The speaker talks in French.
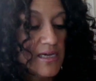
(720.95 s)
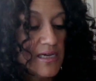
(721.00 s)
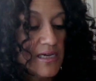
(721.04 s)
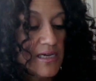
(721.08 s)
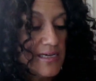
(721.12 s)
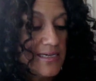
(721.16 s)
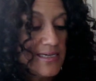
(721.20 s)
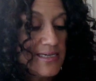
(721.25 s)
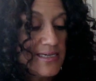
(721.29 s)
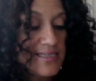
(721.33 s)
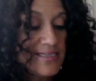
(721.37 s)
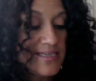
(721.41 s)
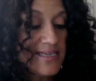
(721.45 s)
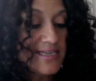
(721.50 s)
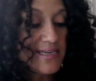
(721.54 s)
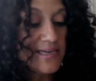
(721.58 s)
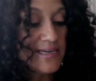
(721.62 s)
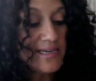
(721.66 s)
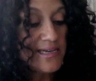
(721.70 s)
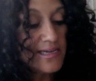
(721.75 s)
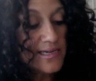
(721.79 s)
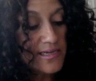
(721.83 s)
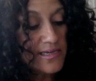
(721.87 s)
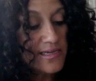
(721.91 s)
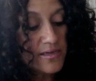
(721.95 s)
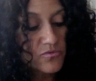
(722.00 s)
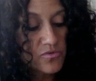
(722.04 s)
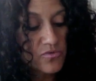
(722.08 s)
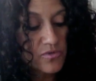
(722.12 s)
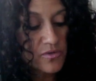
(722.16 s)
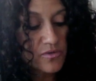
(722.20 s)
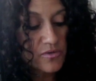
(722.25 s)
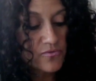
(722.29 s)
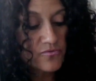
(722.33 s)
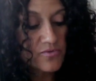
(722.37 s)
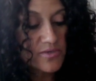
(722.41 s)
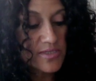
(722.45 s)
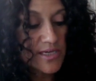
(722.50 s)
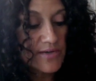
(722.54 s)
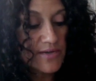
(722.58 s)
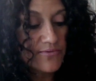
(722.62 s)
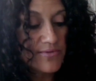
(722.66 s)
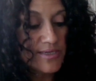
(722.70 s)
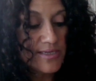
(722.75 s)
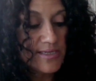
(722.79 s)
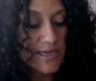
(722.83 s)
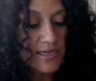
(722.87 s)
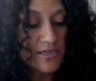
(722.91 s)
les délais, vous
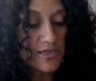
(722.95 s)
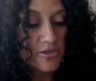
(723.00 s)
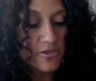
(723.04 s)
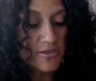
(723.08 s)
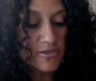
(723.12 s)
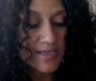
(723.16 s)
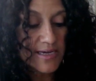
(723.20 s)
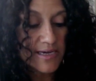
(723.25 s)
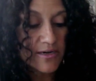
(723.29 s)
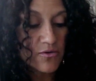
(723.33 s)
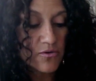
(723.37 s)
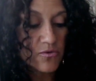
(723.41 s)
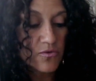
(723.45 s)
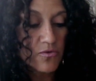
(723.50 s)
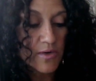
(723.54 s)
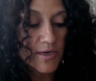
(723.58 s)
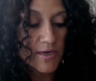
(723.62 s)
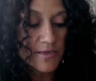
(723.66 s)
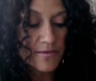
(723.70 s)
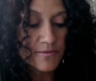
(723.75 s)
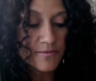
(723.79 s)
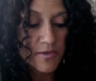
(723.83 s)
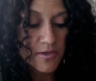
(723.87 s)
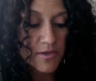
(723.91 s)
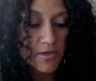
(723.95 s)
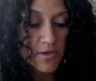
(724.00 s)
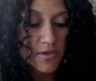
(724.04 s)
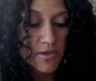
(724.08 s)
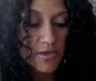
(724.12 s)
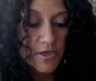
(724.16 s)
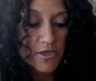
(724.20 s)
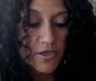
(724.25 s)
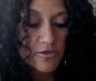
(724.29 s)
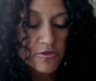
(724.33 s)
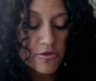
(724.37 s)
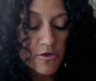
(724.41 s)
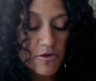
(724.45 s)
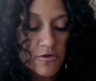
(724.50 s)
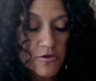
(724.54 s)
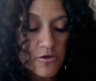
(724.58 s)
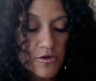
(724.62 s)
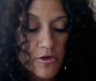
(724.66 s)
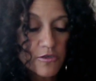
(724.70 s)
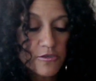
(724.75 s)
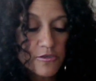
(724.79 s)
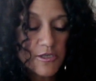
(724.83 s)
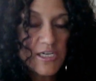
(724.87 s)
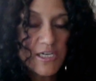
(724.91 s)
savez, dans le tarot, hein, donc,
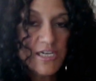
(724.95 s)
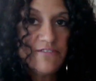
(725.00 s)
on a les